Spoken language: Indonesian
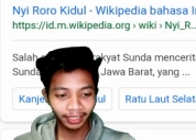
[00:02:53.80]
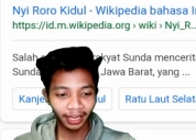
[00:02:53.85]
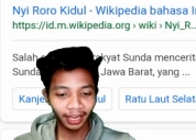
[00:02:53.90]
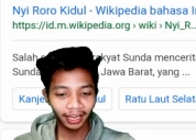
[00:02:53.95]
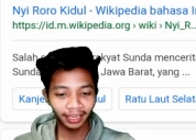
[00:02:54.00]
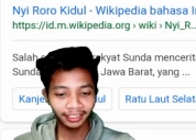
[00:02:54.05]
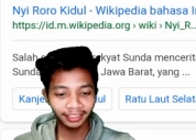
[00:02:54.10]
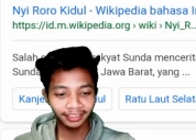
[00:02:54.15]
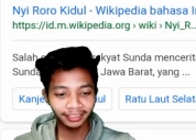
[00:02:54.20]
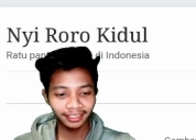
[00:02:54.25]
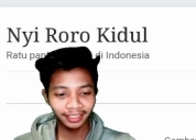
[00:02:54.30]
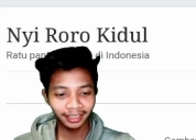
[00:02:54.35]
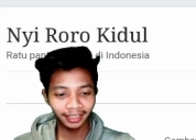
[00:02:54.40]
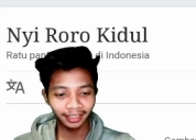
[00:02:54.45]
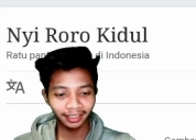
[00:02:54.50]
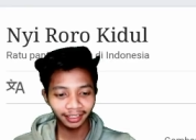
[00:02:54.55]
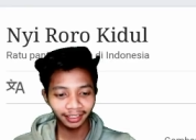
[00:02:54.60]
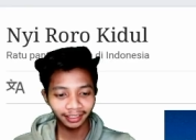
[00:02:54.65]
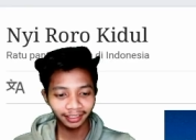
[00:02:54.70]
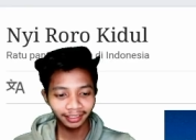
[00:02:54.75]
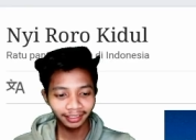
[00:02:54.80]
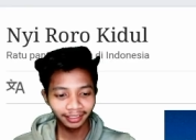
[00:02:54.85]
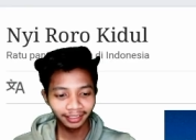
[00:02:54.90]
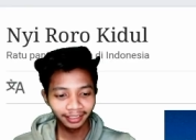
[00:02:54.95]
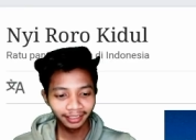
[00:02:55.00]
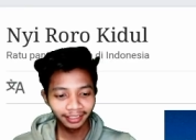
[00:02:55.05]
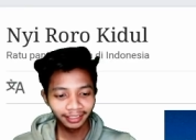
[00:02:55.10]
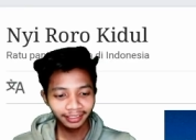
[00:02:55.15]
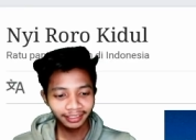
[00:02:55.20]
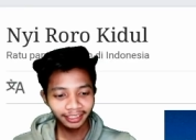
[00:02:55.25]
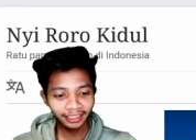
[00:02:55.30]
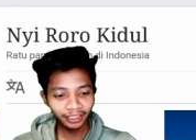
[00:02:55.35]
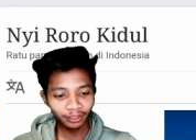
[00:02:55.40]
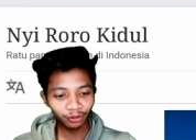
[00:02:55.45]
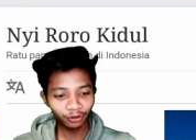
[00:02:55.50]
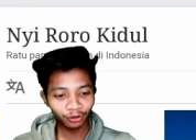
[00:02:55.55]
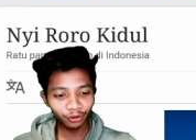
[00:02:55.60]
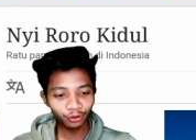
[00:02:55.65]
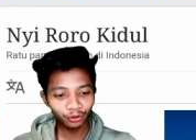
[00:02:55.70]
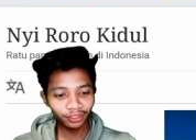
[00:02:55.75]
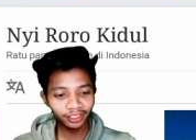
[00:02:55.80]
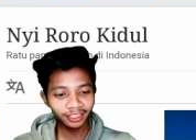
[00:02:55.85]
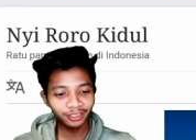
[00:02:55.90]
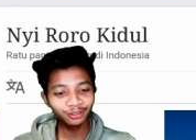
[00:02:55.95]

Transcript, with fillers: Nah, ini dia. Nyiroro